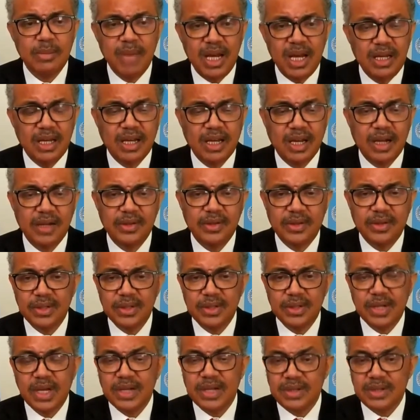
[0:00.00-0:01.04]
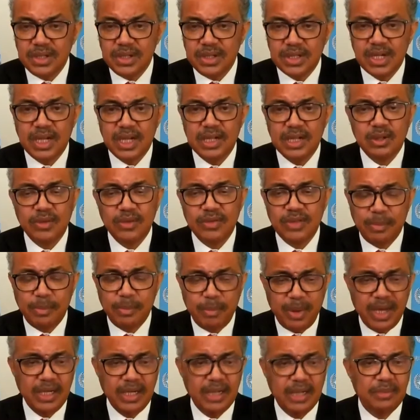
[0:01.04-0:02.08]
இதற்கிடையே அந்த அமைப்பின்
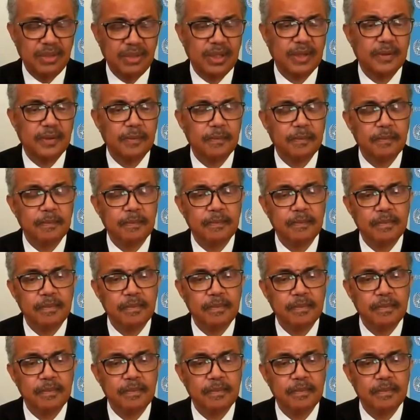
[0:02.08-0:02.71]
தலைவர் டெட்ரோஸ்